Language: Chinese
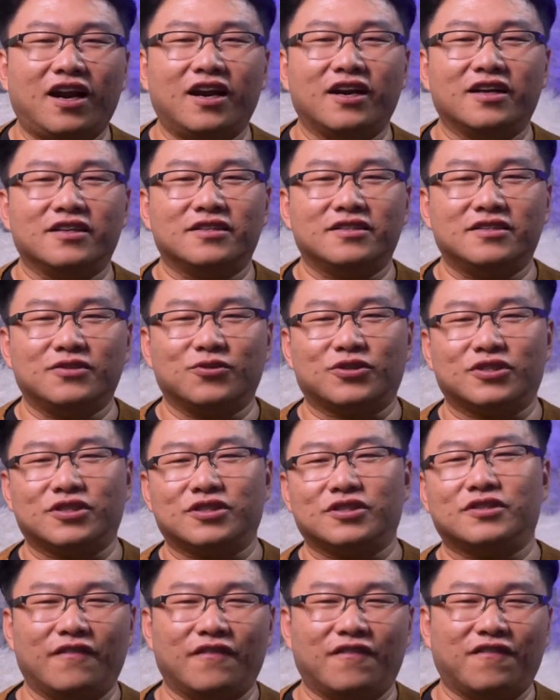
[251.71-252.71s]
的，就
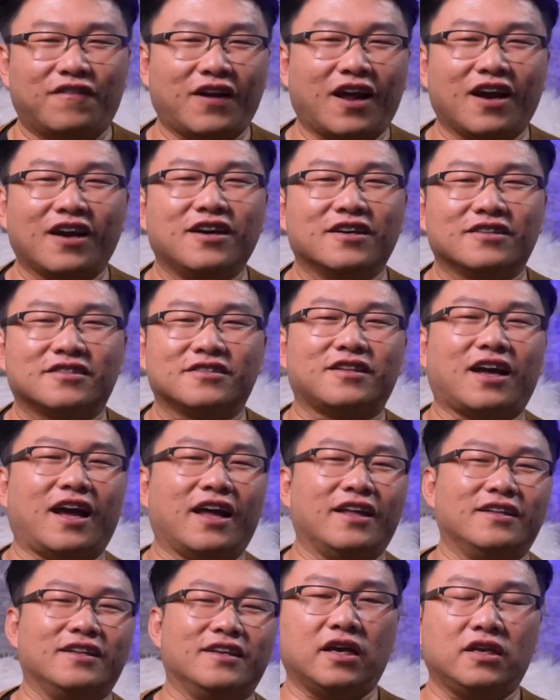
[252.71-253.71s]
是弗兰克斯坦，
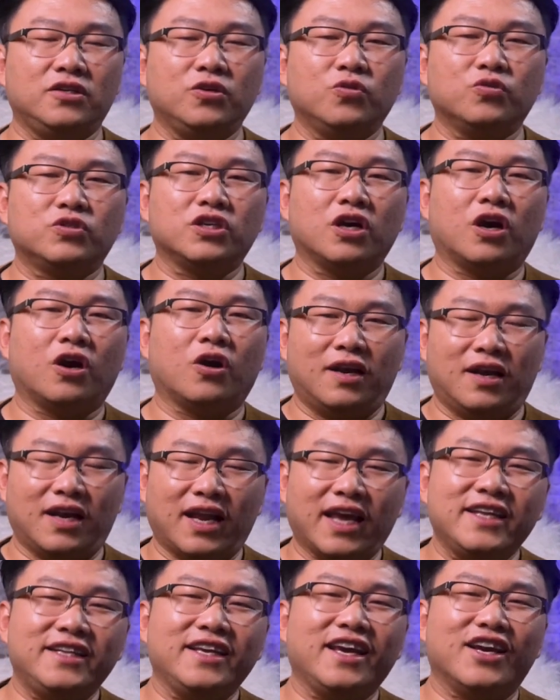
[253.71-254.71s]
又叫
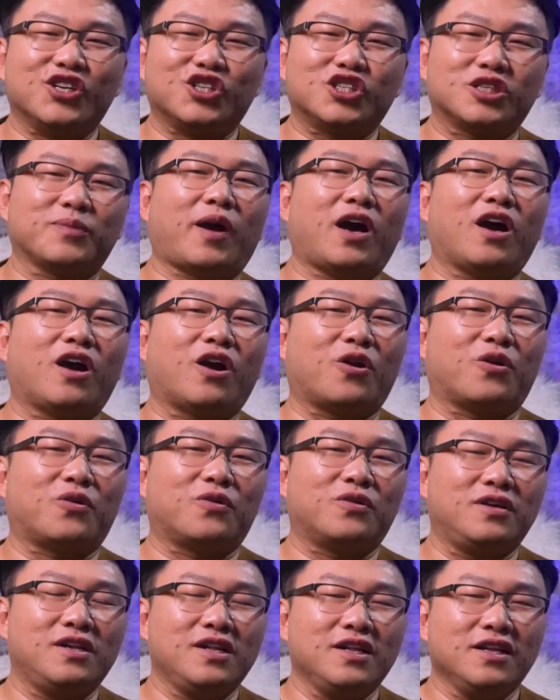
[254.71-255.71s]
雷电十八号。
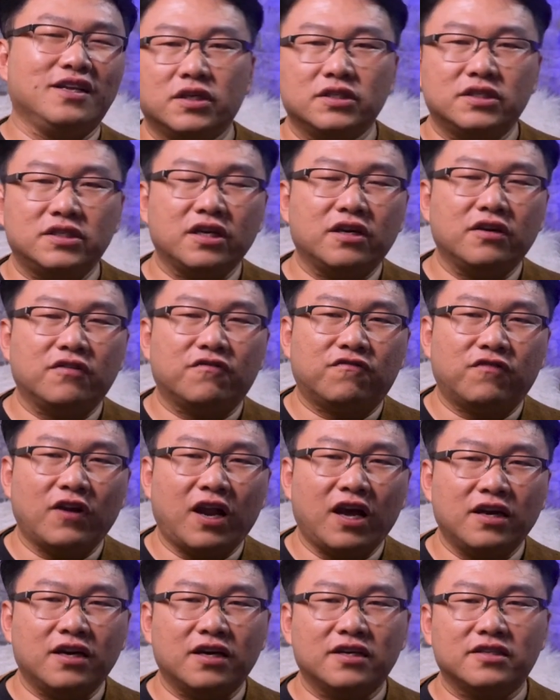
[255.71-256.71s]
这个弗
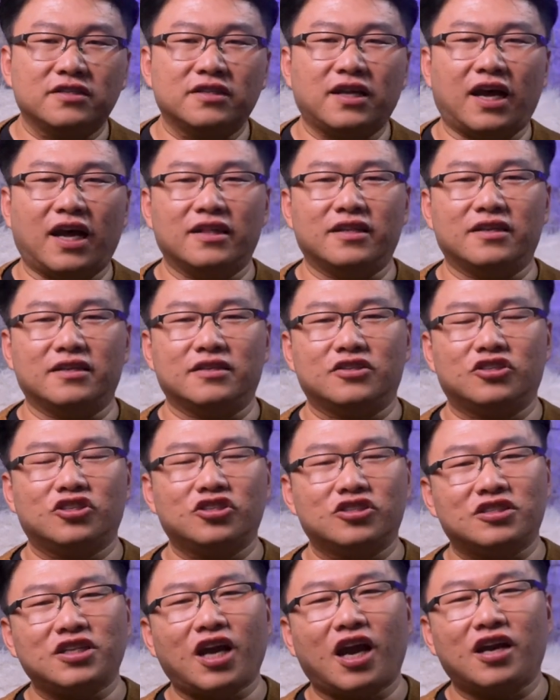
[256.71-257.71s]
兰克斯坦的
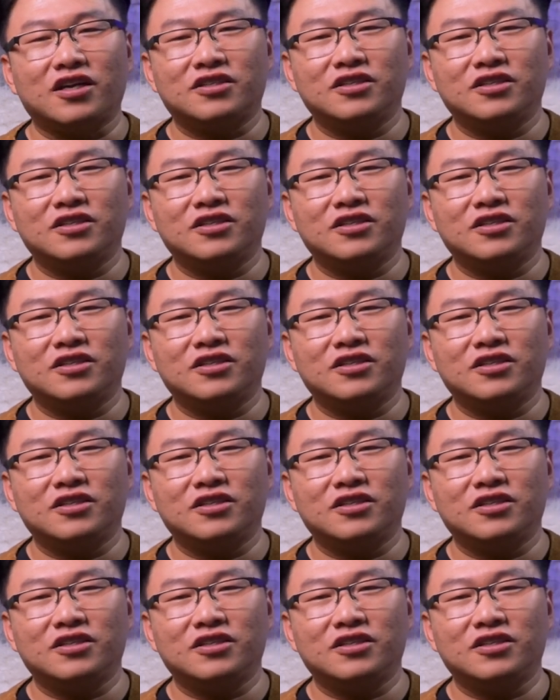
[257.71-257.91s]
是大诗